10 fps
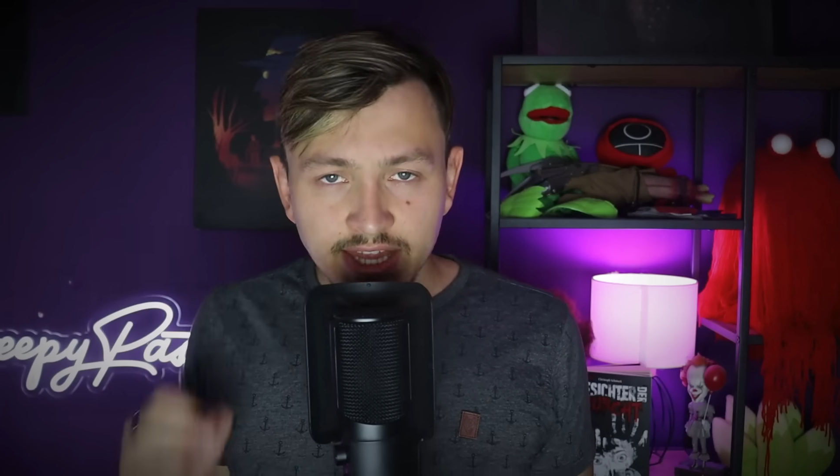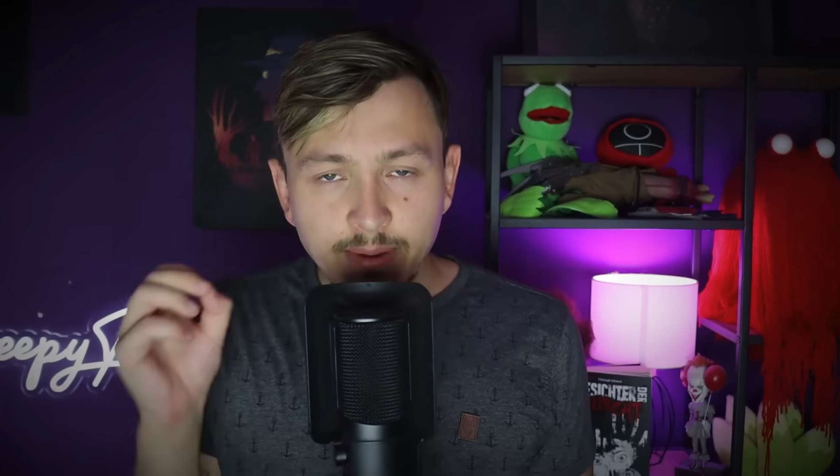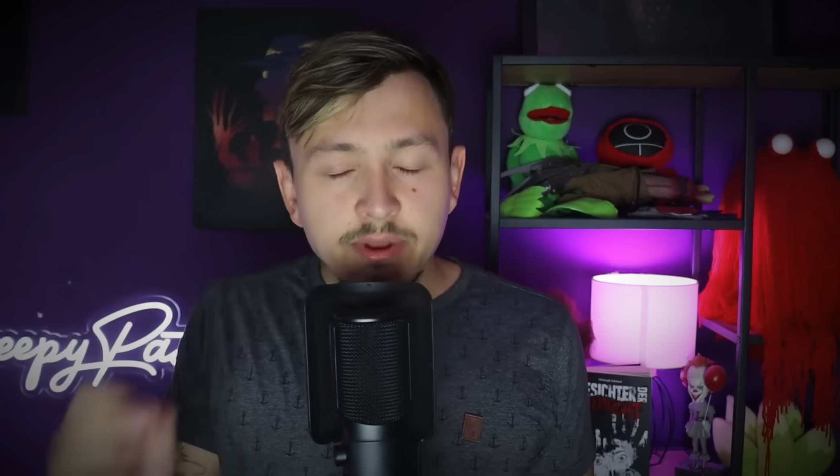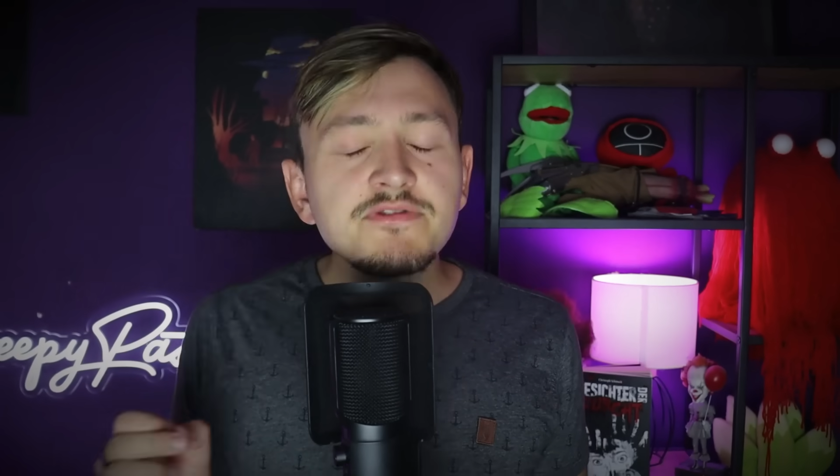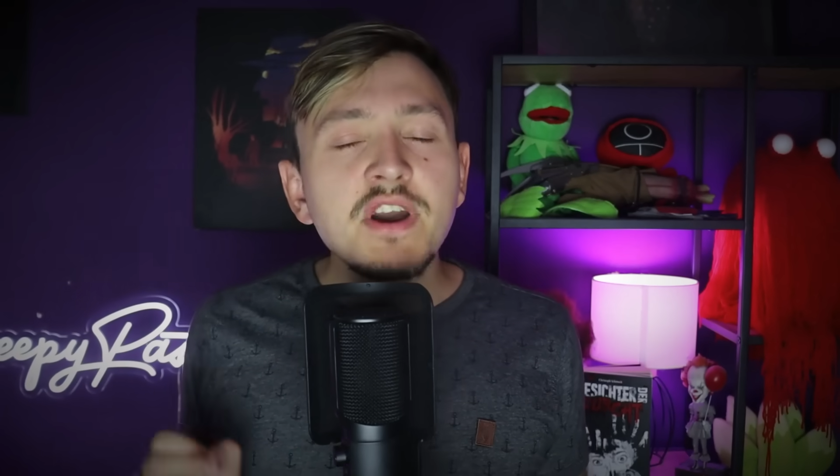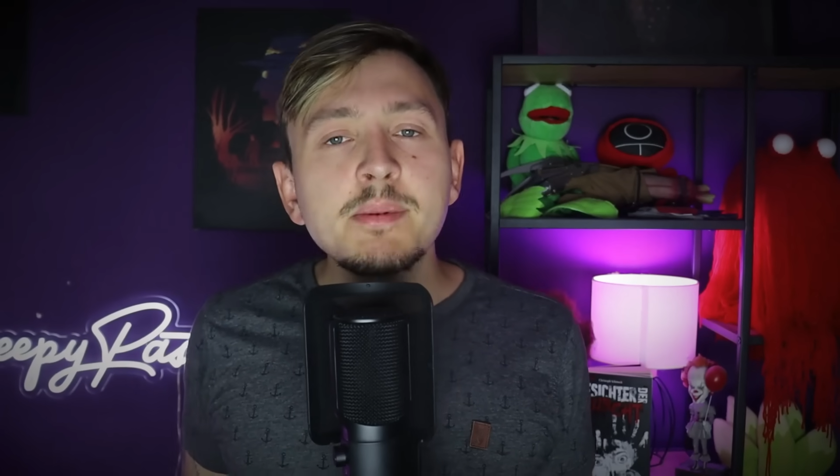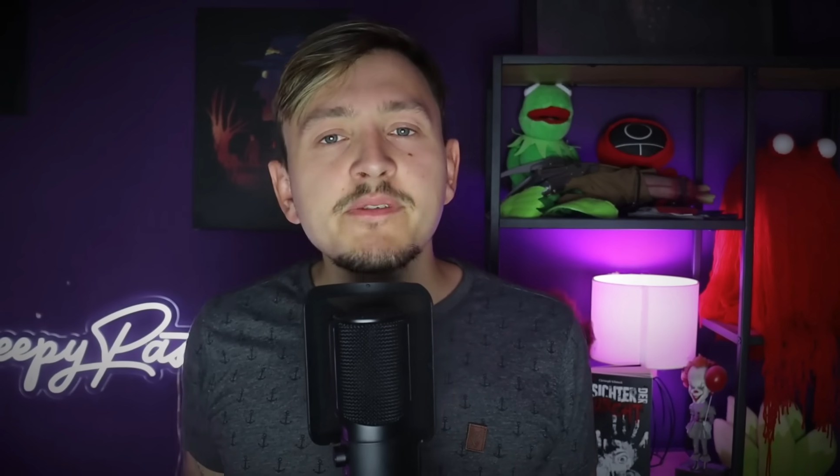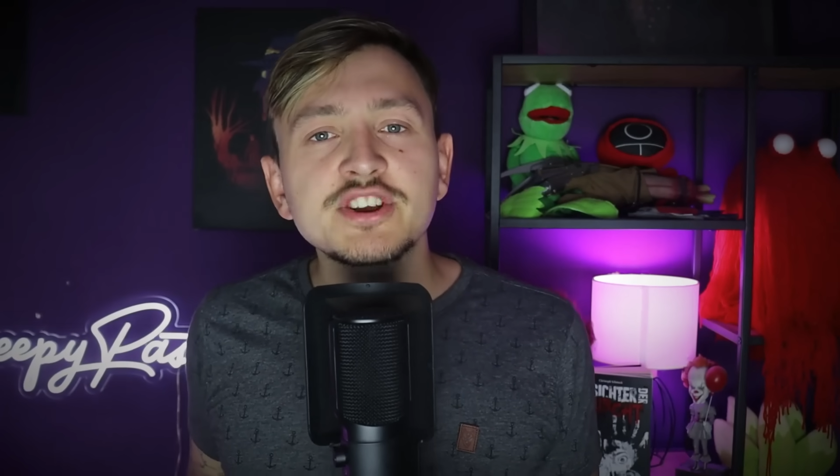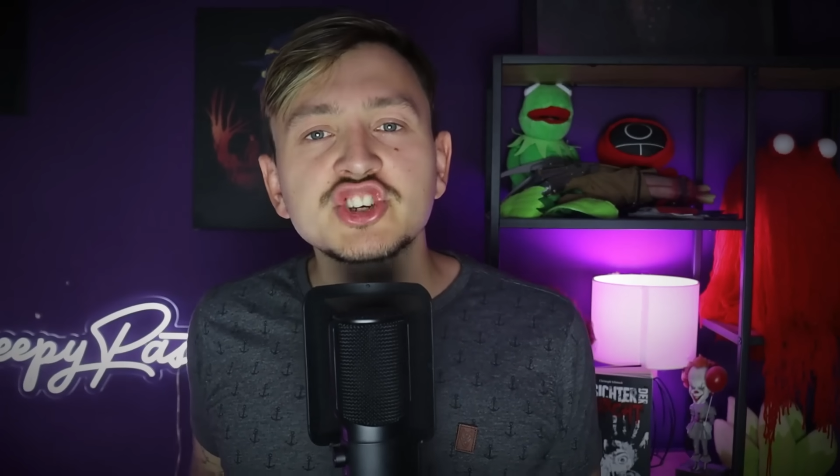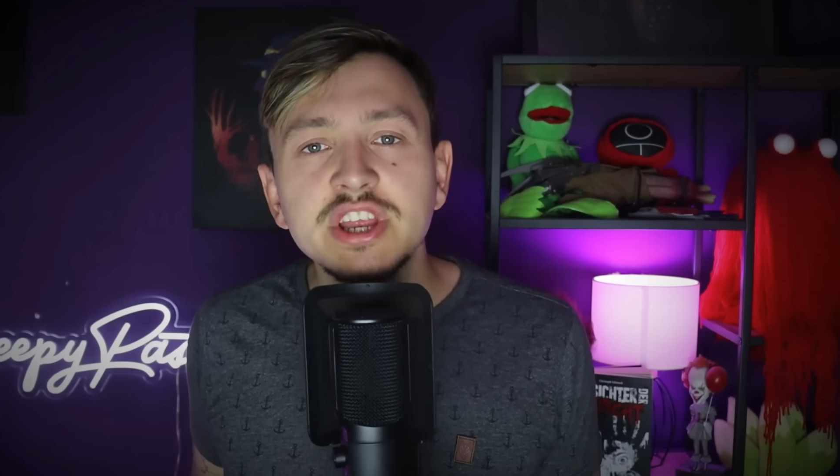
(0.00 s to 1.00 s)
Damit wir
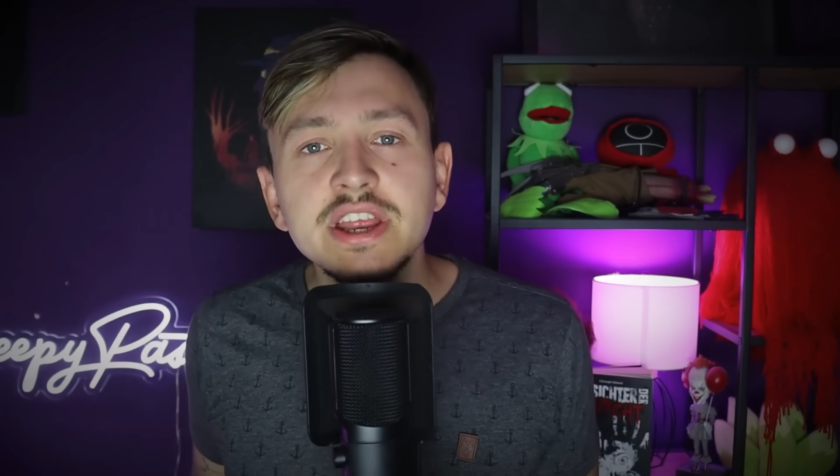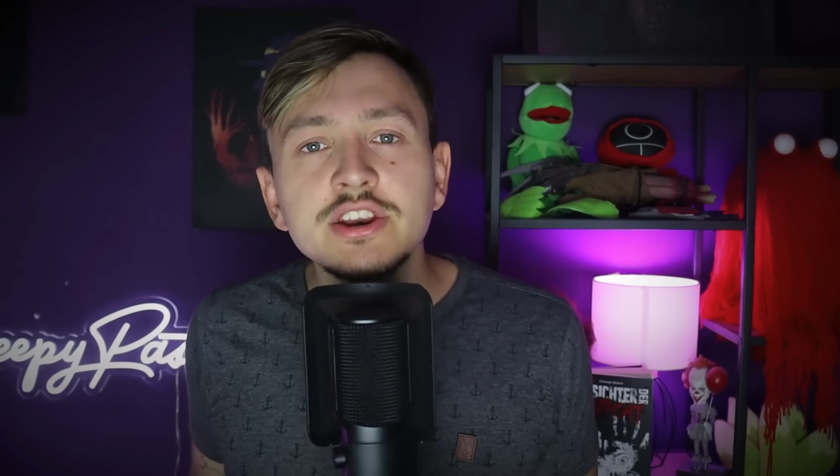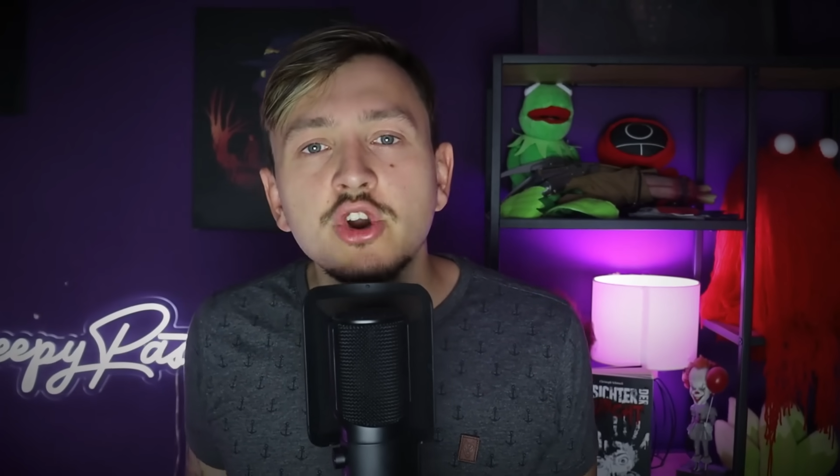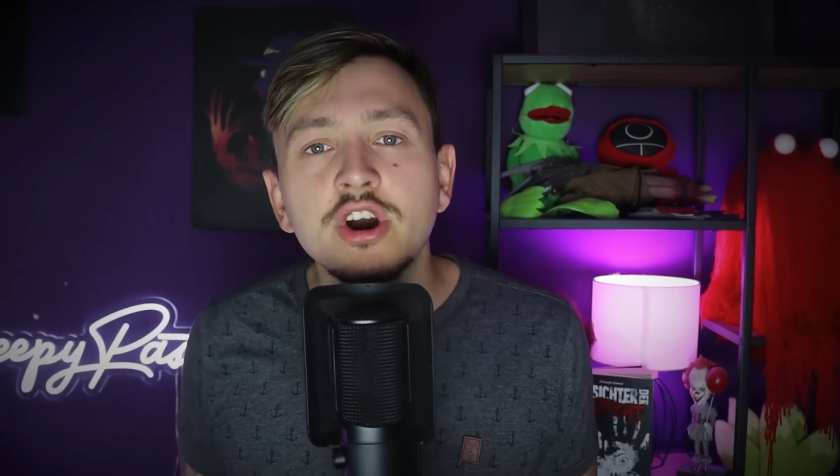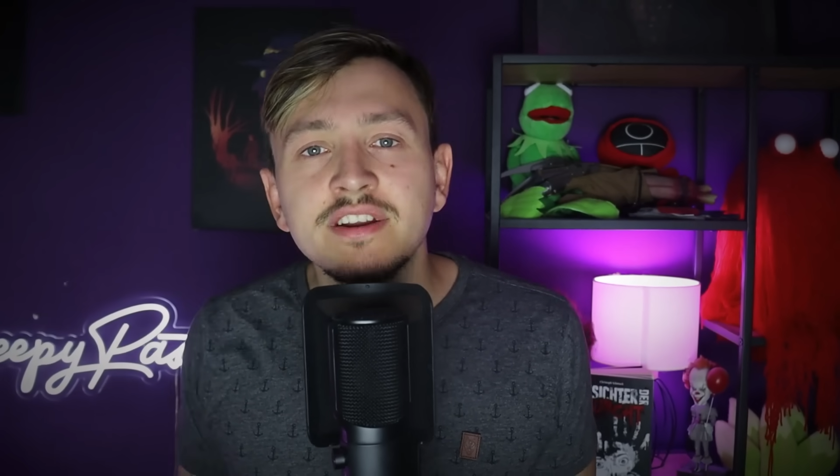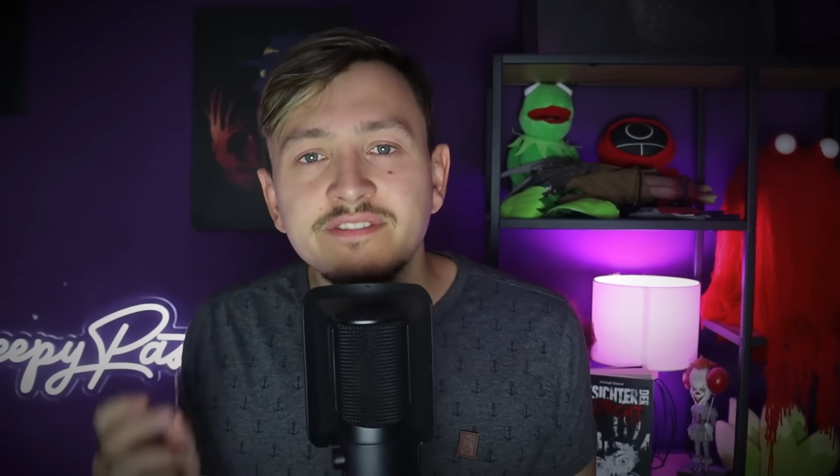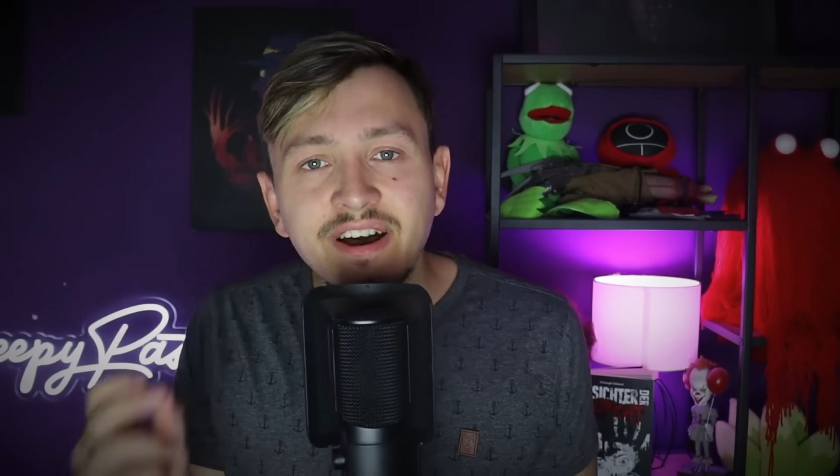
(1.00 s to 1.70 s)
aber verstehen können,